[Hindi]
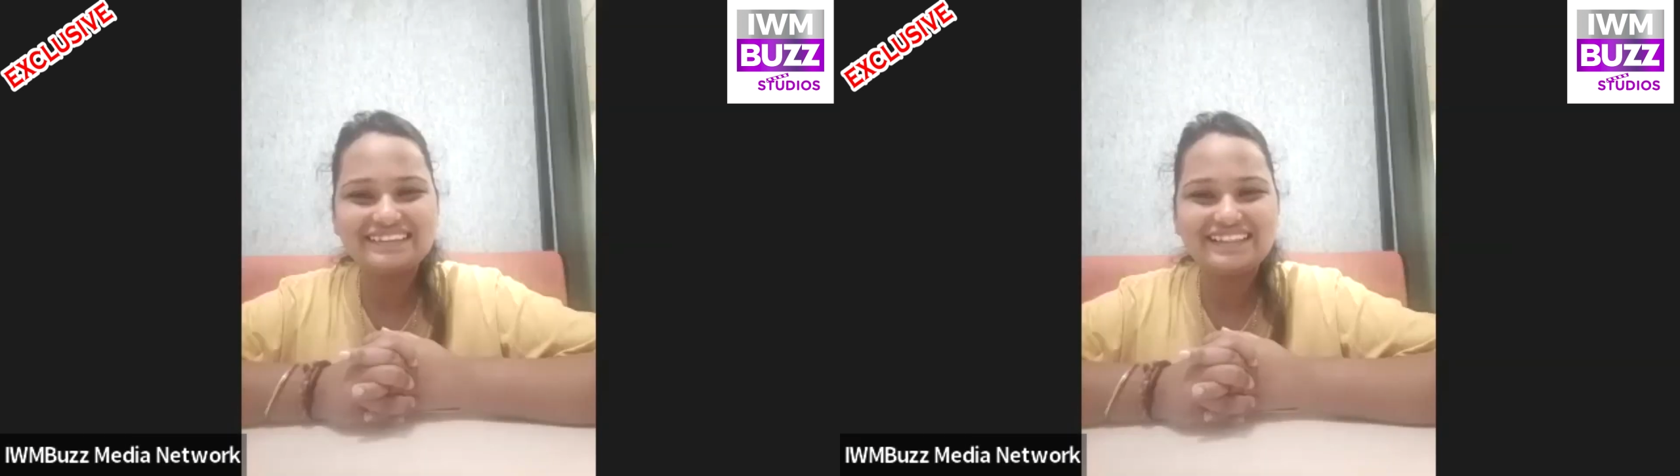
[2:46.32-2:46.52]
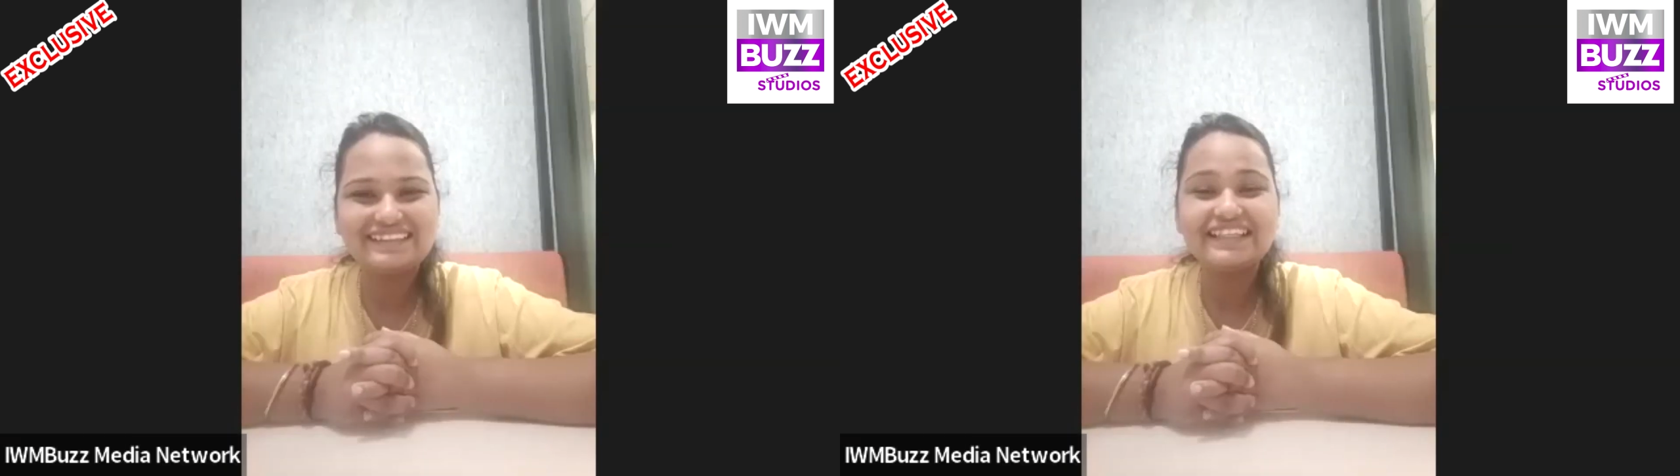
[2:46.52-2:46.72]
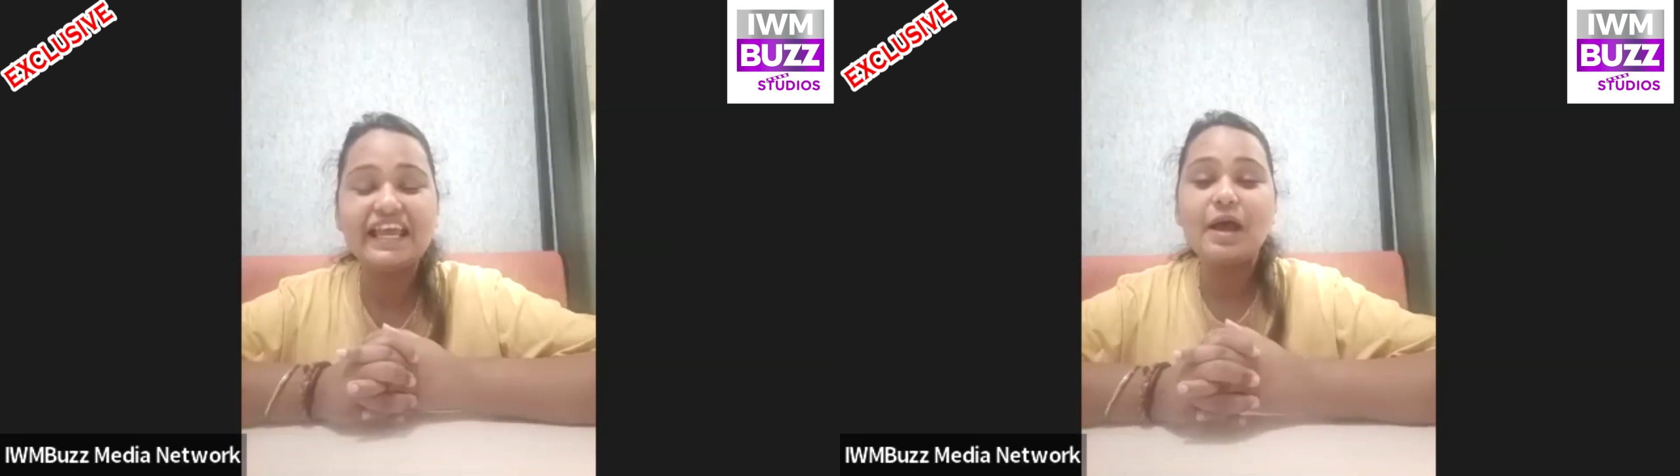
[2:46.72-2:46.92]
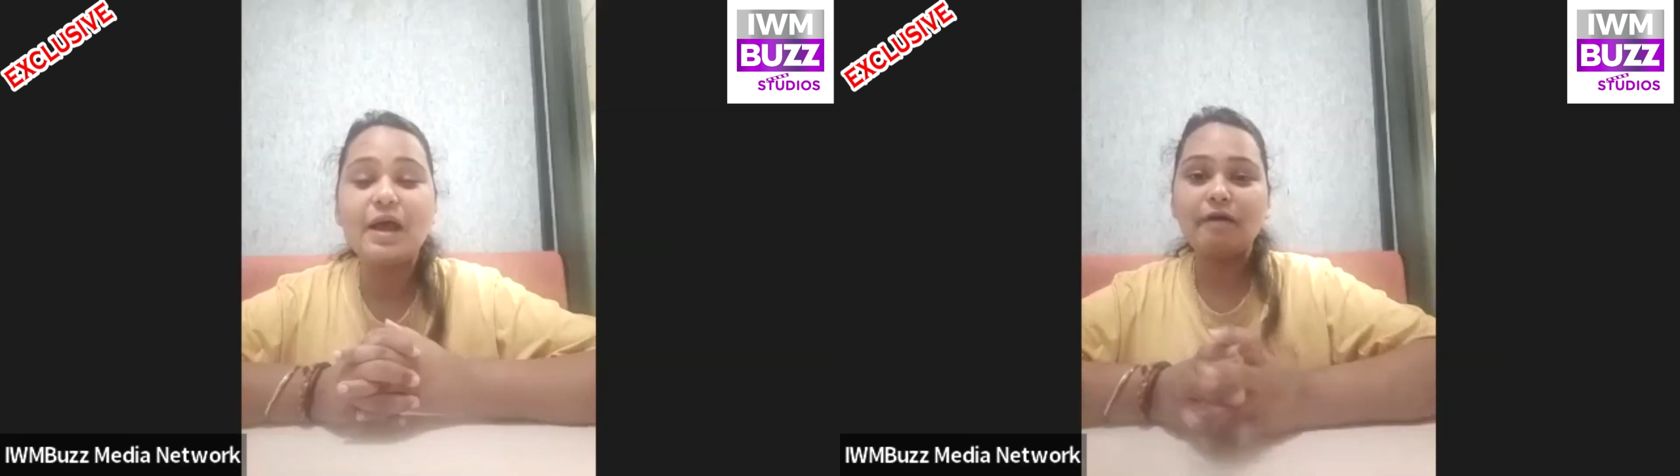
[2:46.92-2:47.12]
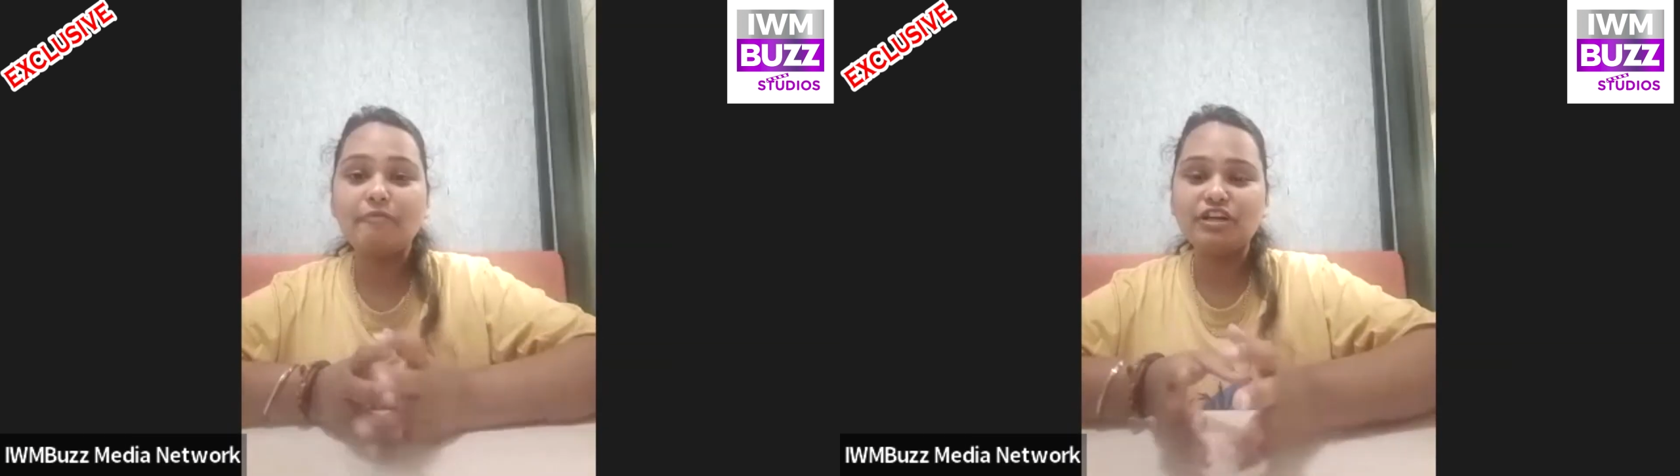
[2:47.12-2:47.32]
यस
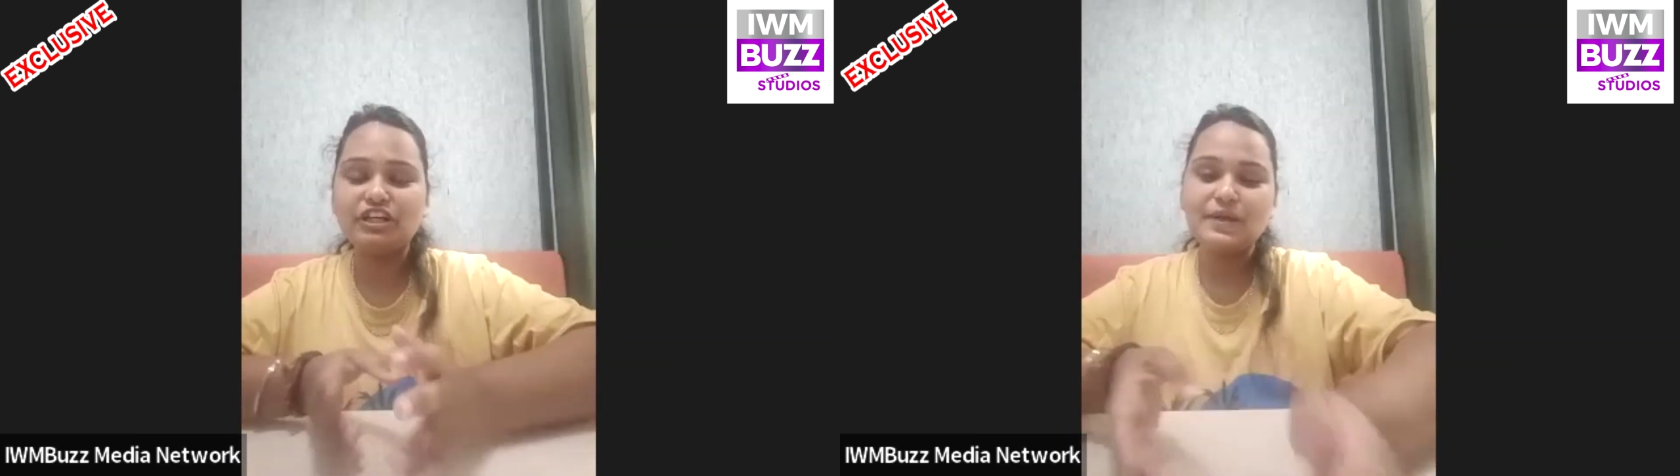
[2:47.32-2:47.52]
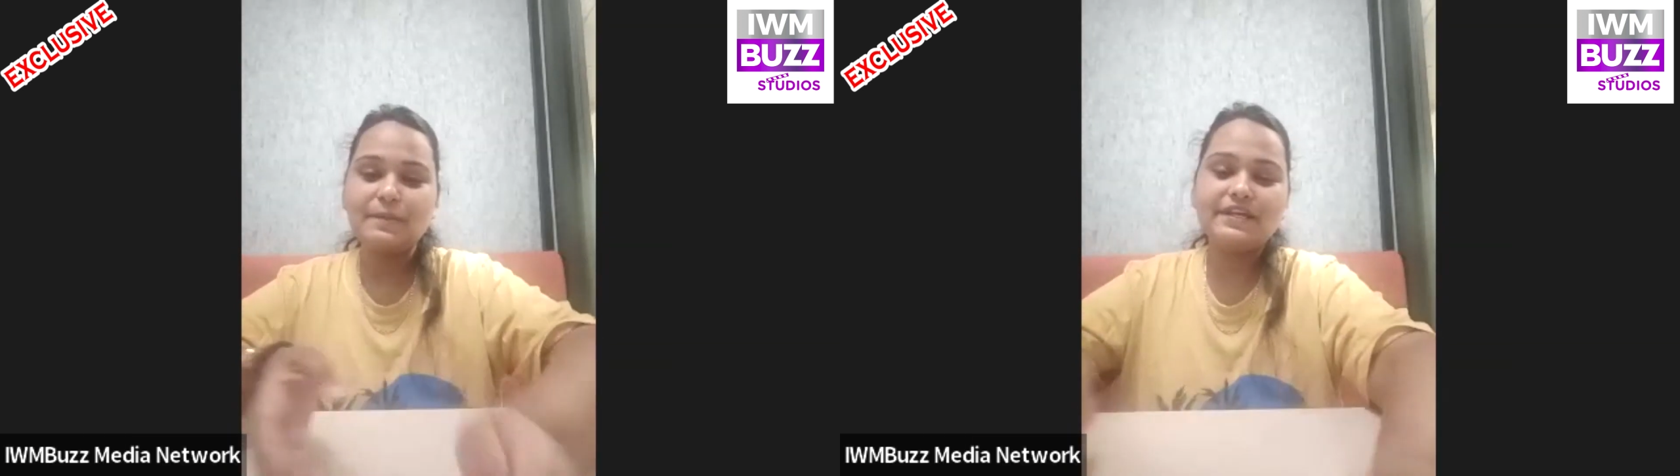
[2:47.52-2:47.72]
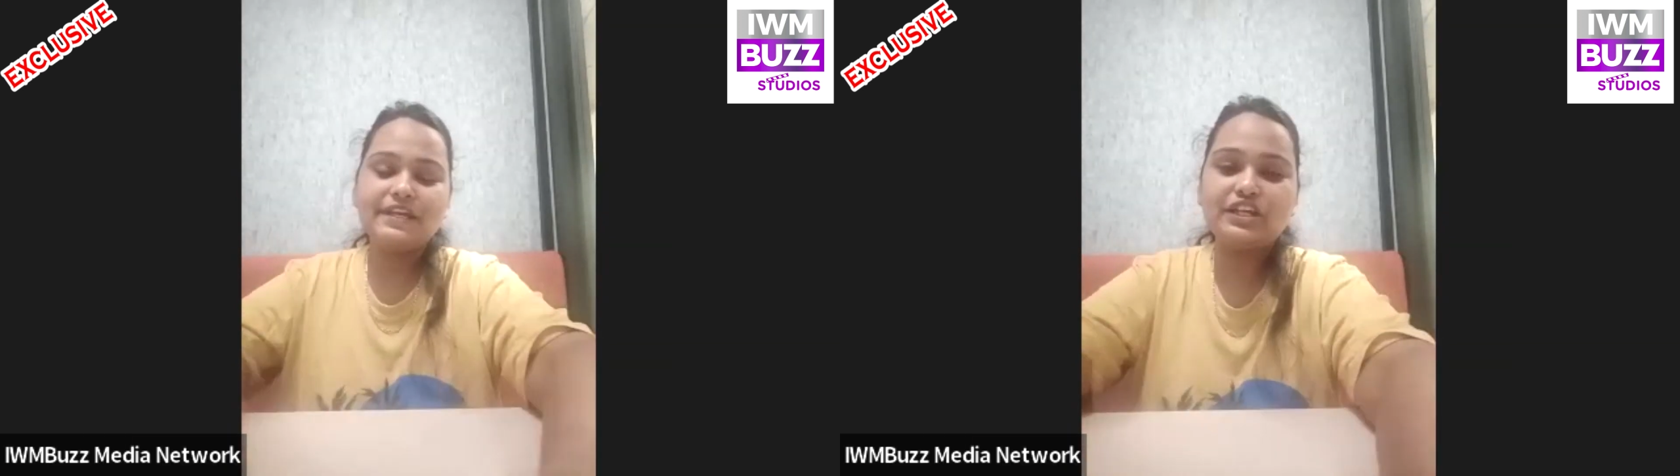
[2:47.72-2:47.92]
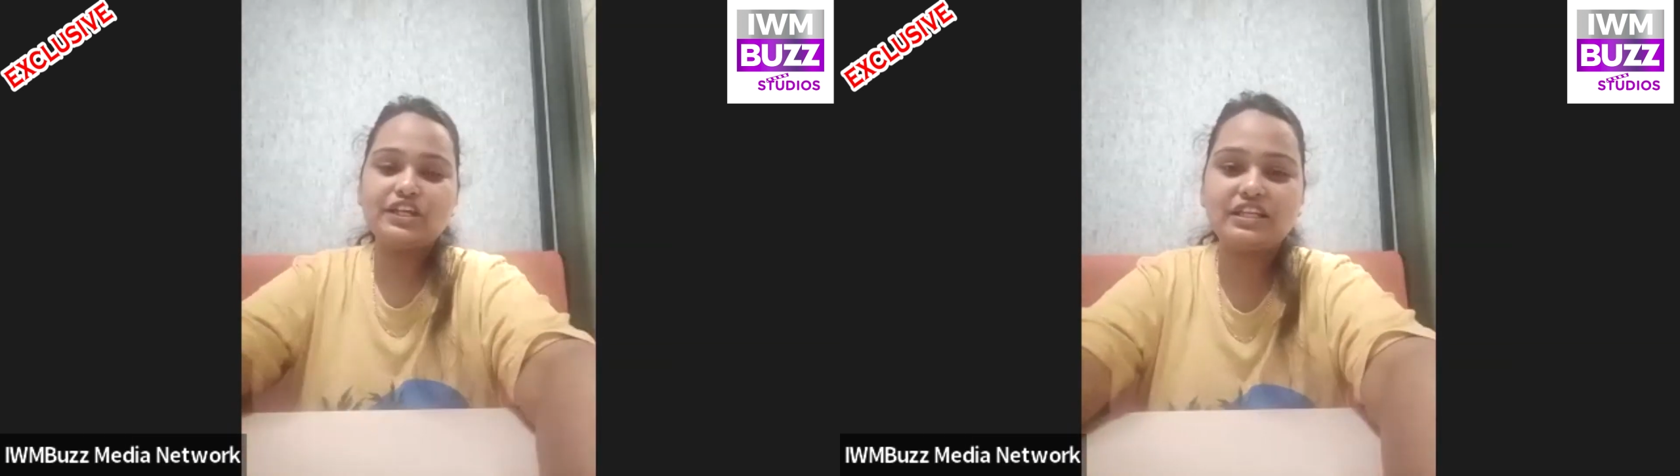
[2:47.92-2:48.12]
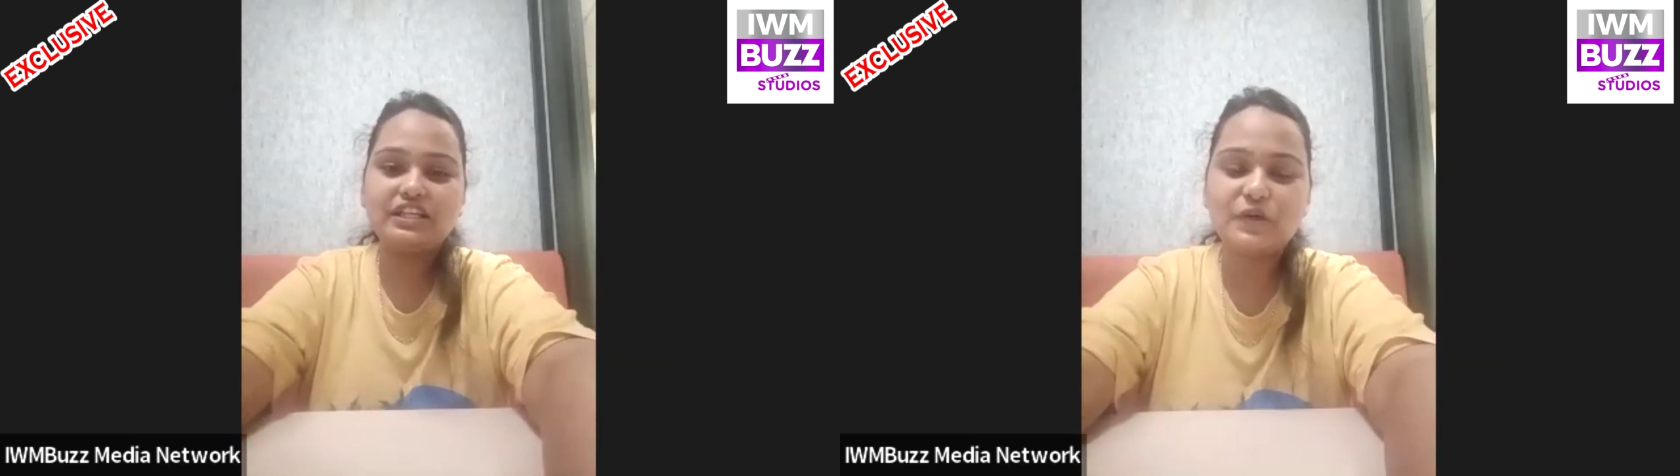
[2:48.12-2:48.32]
वर्षा मैं ये
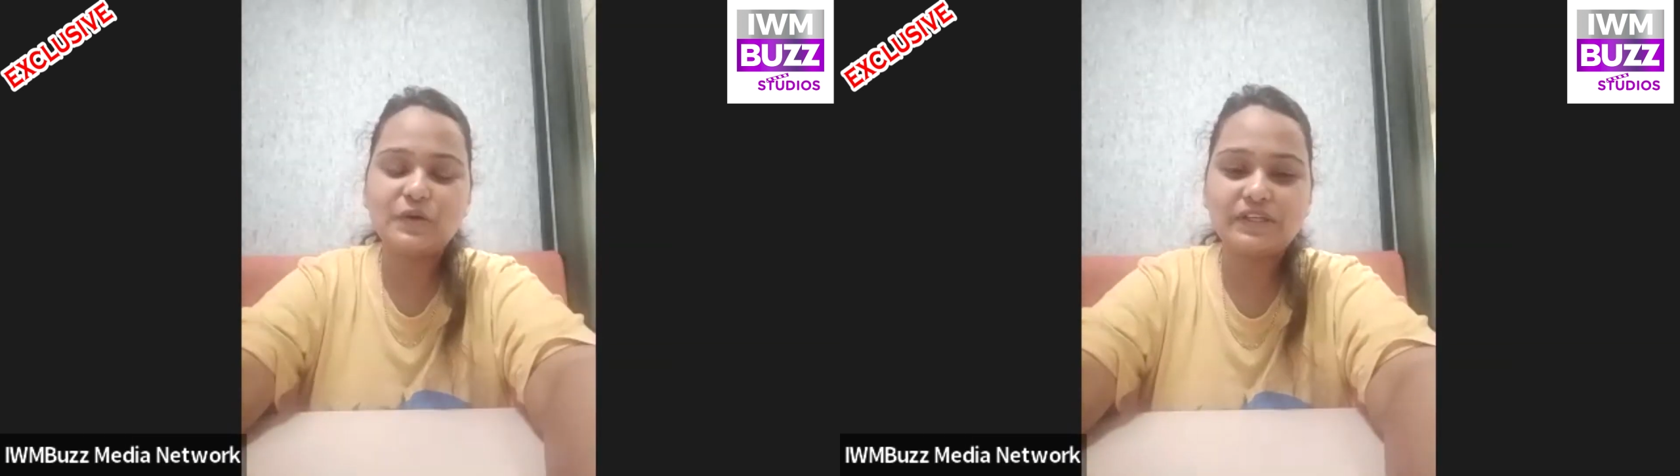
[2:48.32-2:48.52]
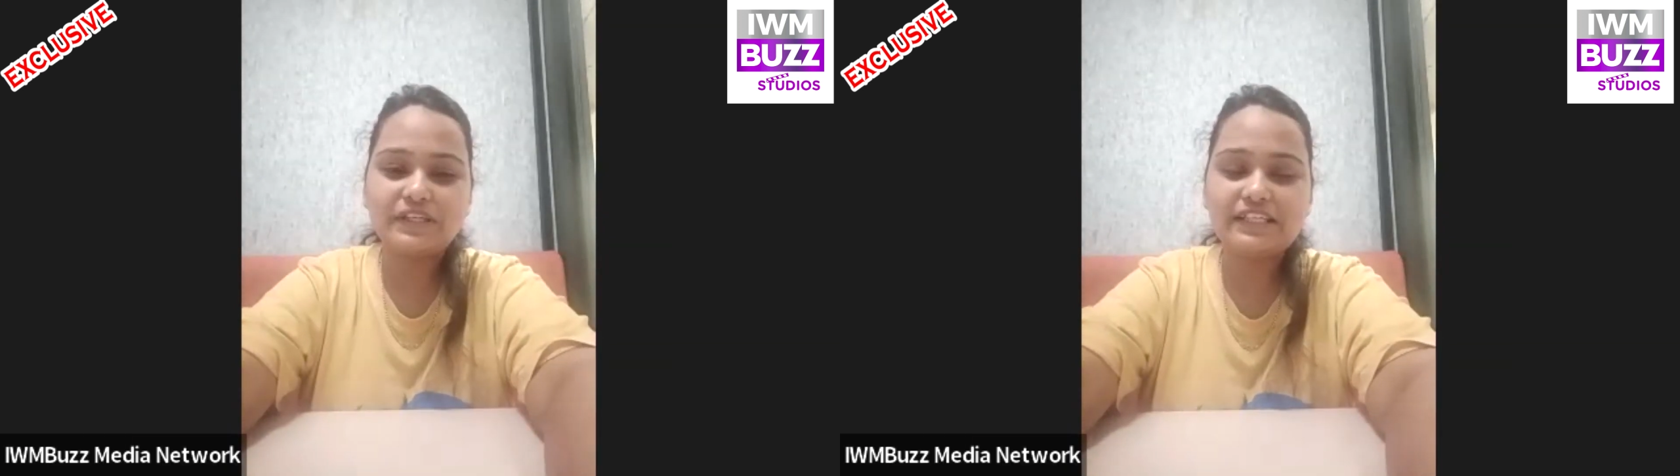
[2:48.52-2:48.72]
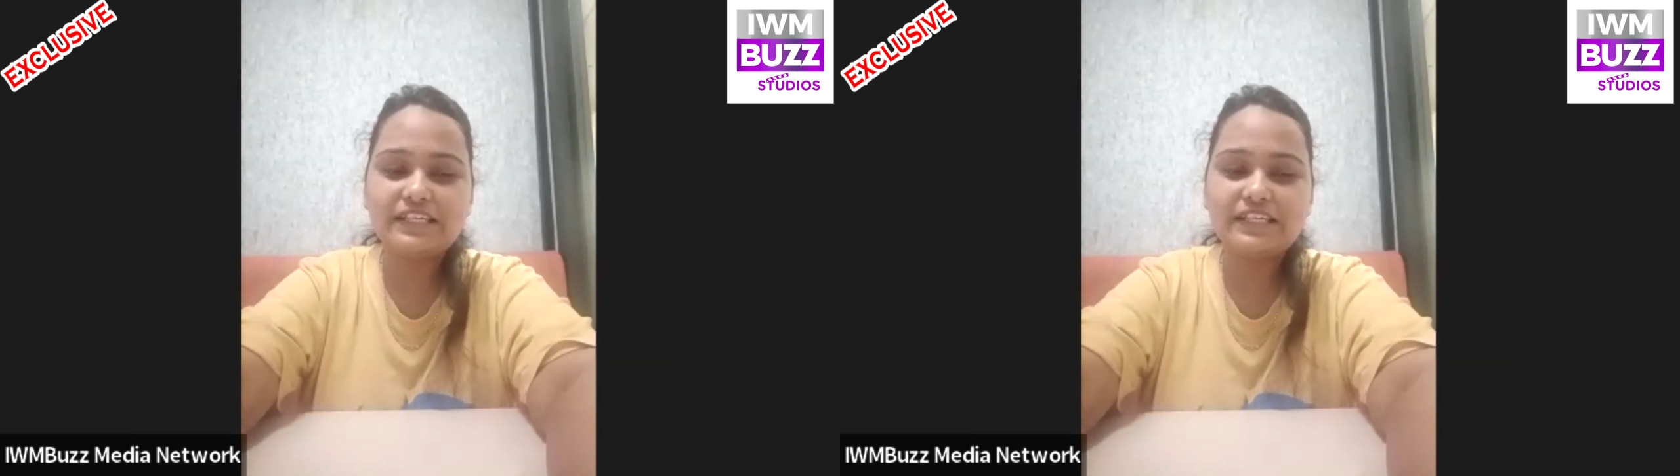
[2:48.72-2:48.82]
जानना चाहूंगी